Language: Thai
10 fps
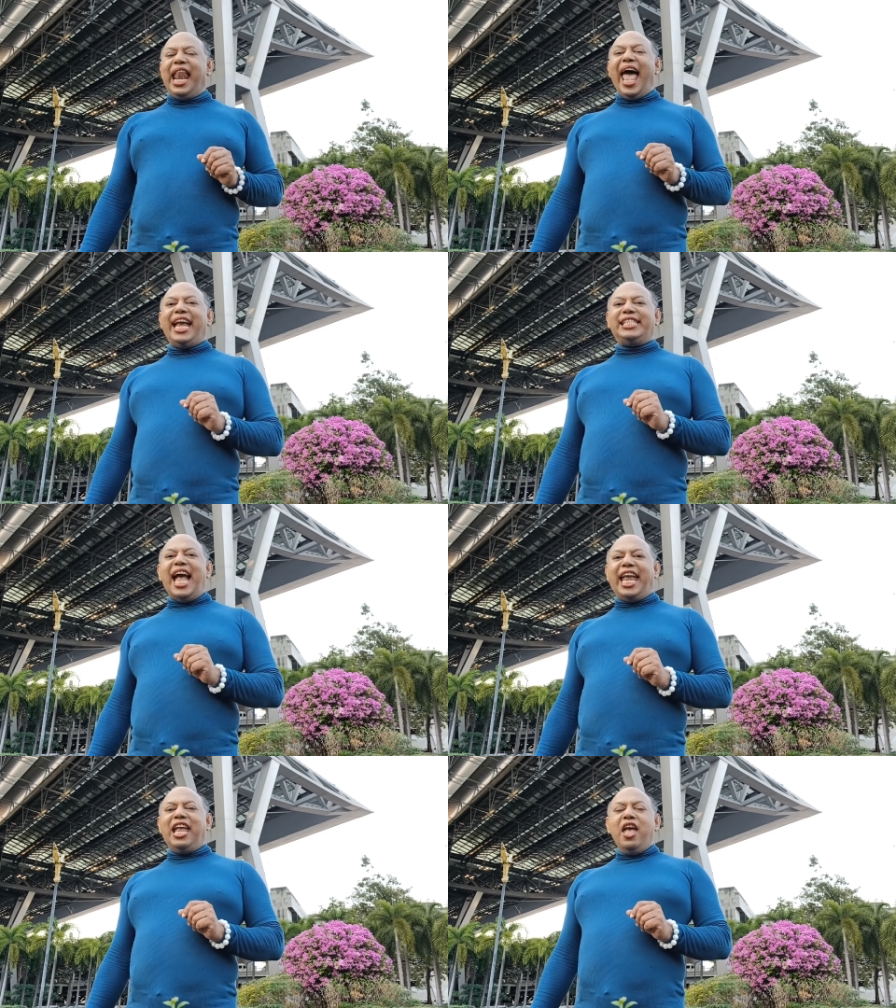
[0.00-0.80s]
คลายใจ
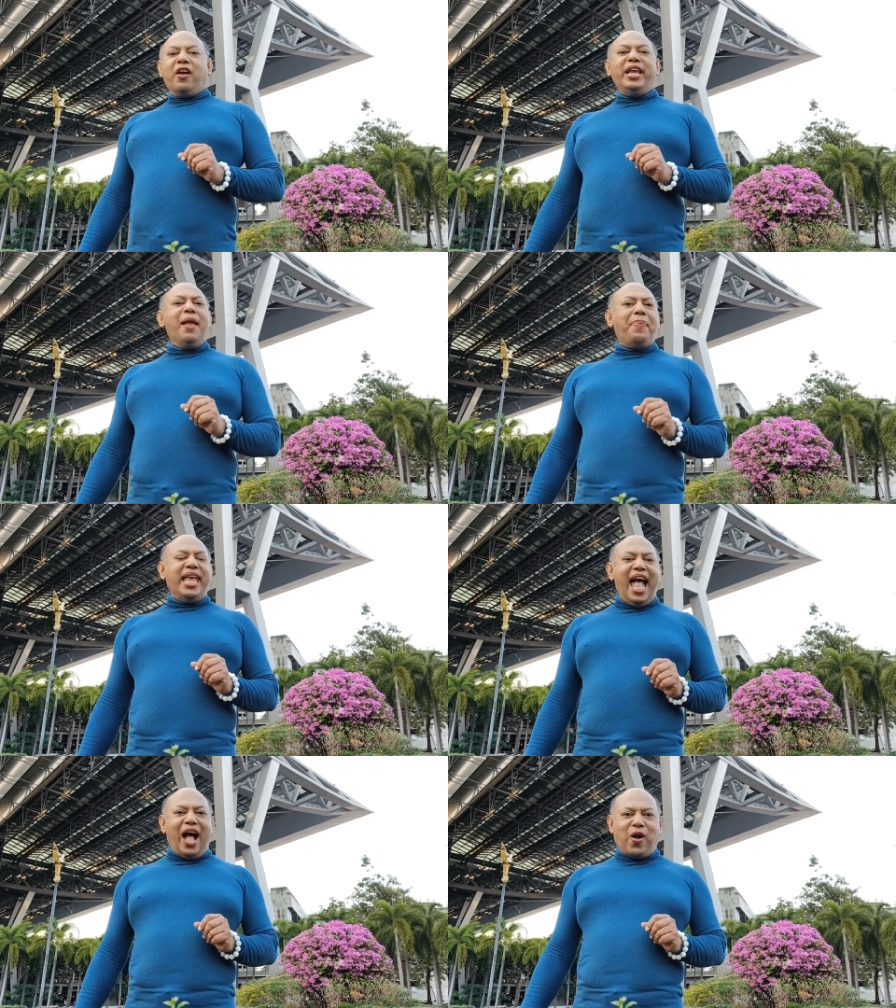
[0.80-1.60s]
ก็ได้พ
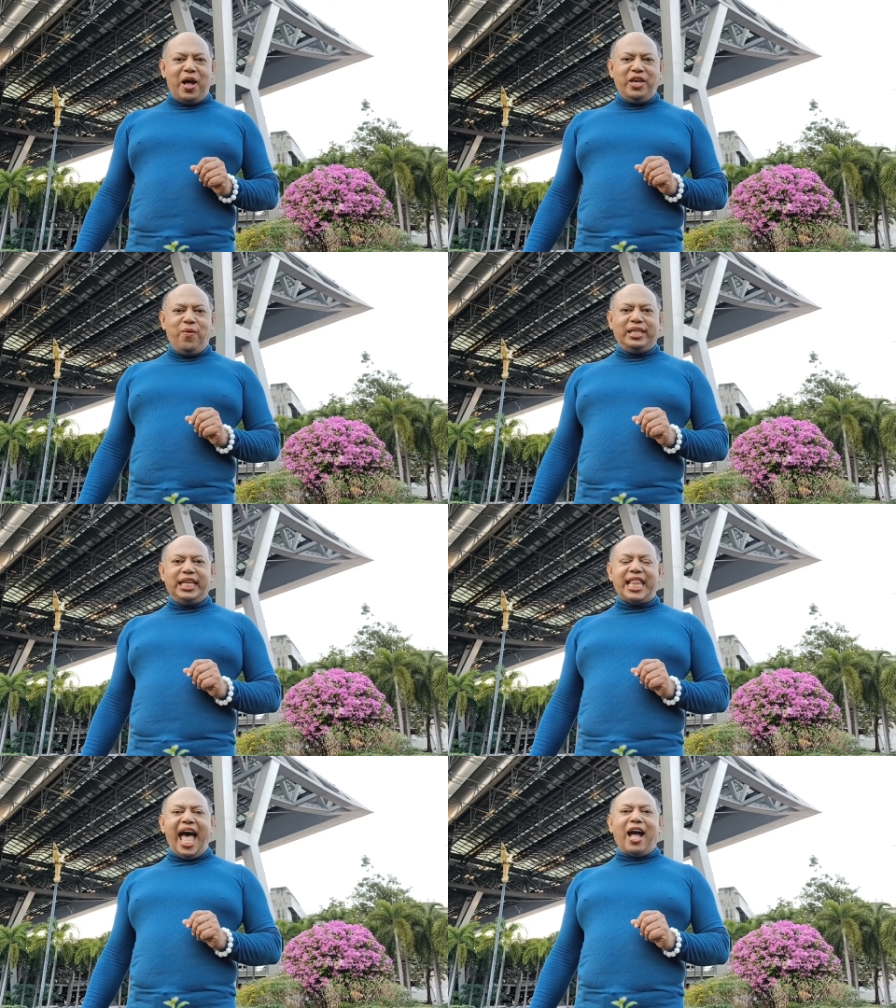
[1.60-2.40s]
ยากรณ์ดวง
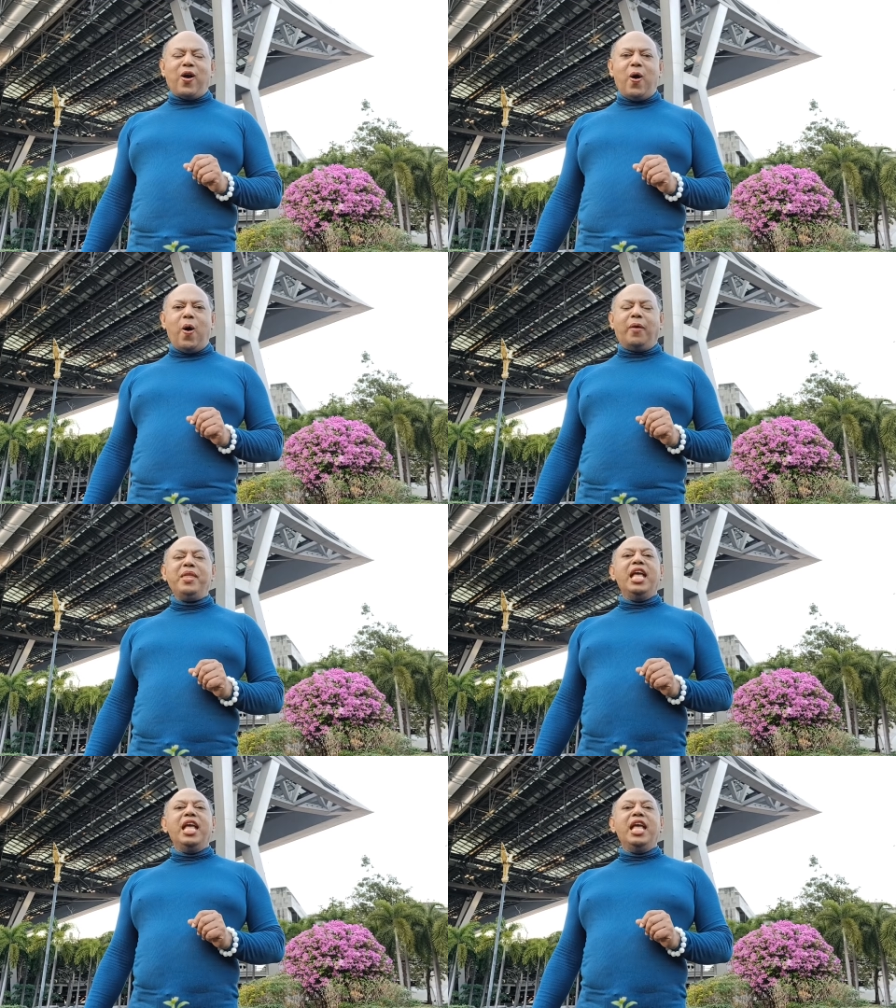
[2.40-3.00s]
ชะตาของ